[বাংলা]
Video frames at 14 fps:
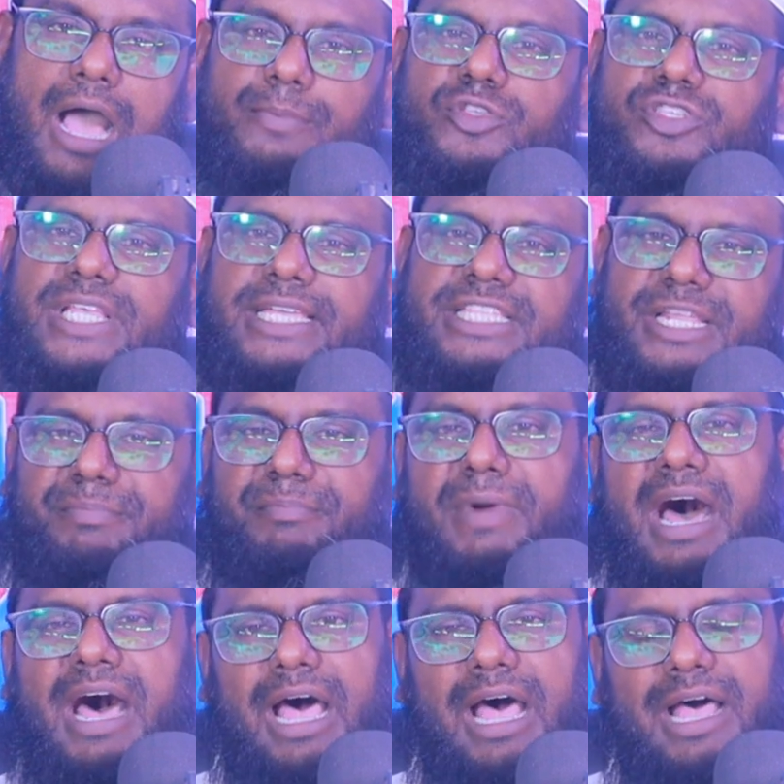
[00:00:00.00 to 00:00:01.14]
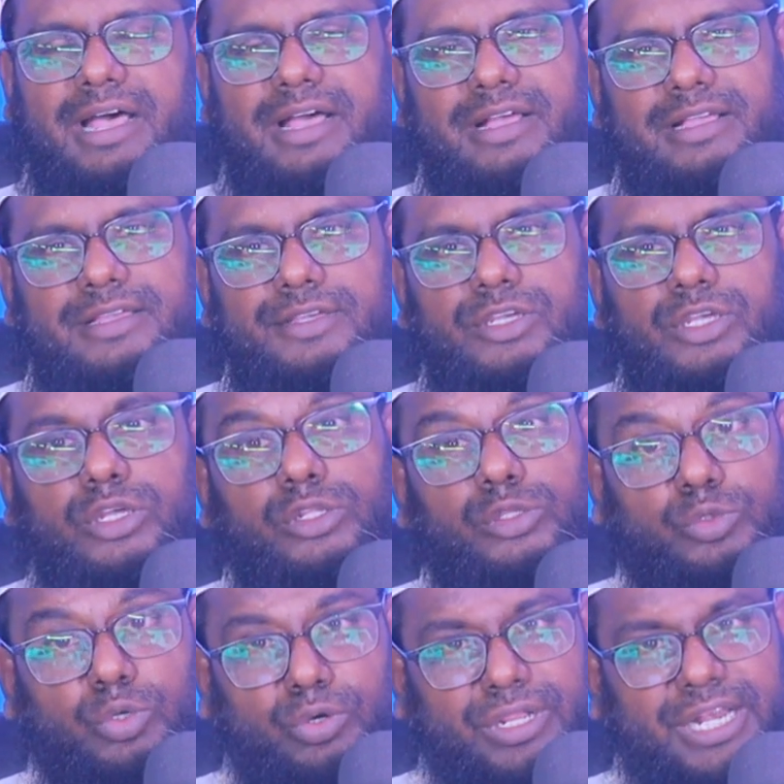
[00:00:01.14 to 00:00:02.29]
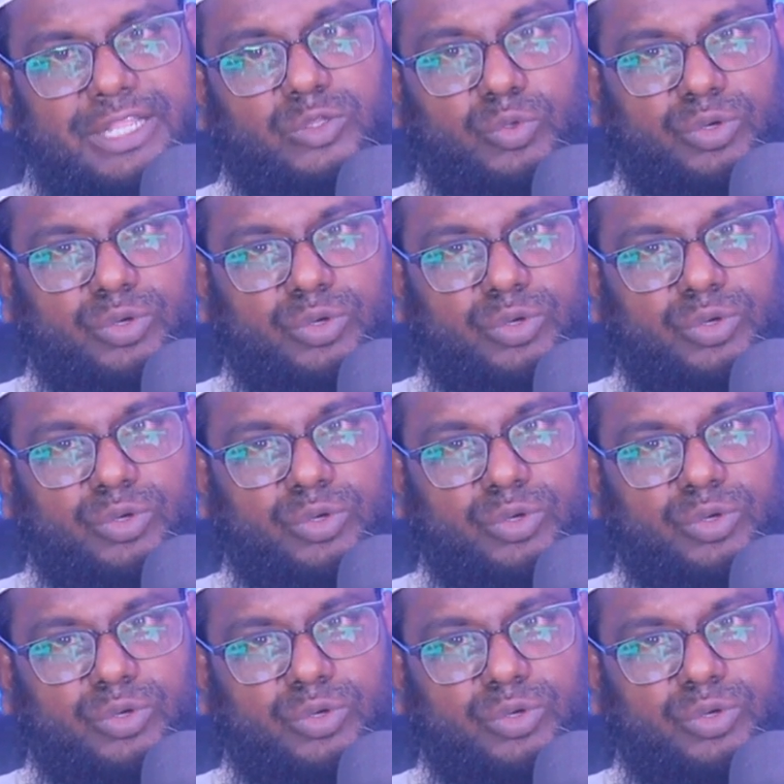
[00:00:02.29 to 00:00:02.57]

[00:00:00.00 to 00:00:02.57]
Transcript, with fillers: আবু সাইদের মা দুকরে